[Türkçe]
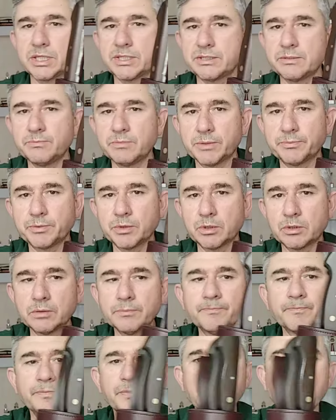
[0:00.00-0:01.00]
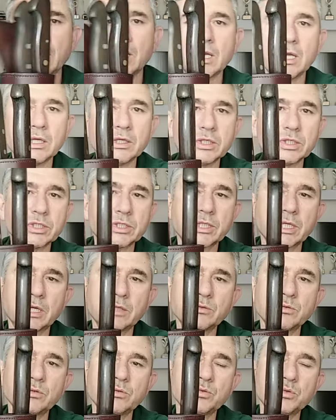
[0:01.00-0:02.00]
kesim yapıyorum. İki
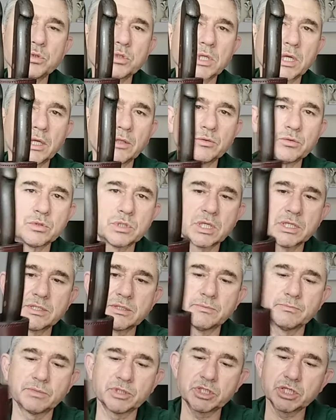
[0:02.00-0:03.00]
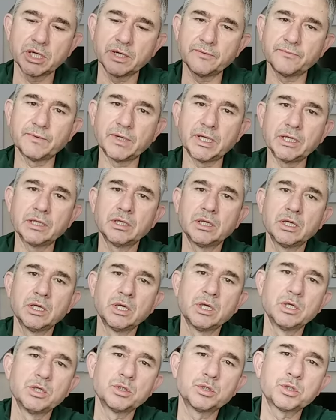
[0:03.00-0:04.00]
tane, üç tane düz kesim bıçağım var.
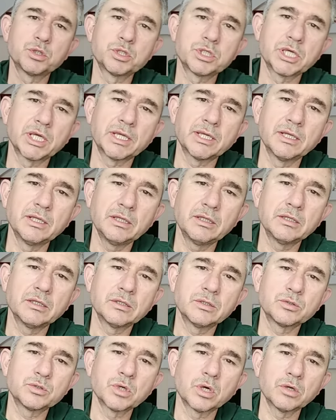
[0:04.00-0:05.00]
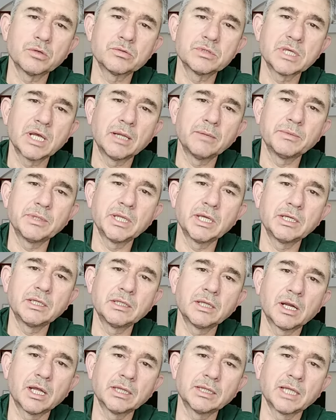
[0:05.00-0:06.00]
Şu şekil çok güzel bir
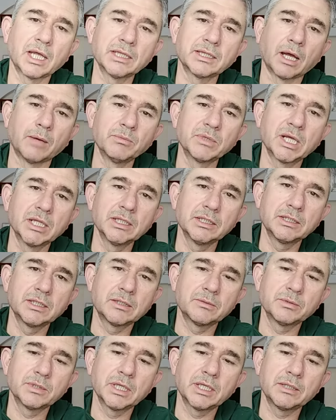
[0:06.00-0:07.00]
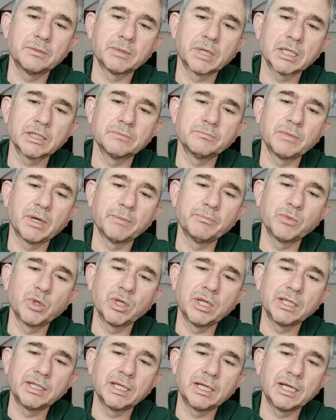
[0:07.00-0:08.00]
deridir. Hatta damgalıdır bu deri bakın. Ben
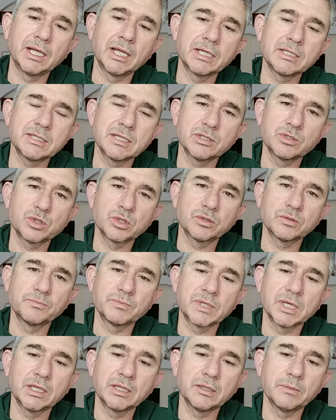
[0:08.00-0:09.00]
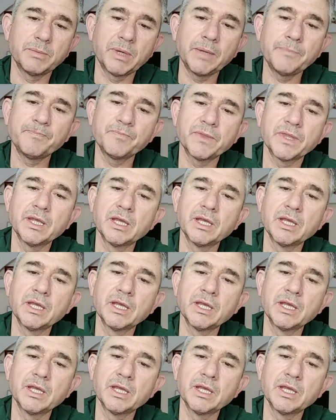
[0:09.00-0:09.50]
böyle deriler seçiyordum kendime.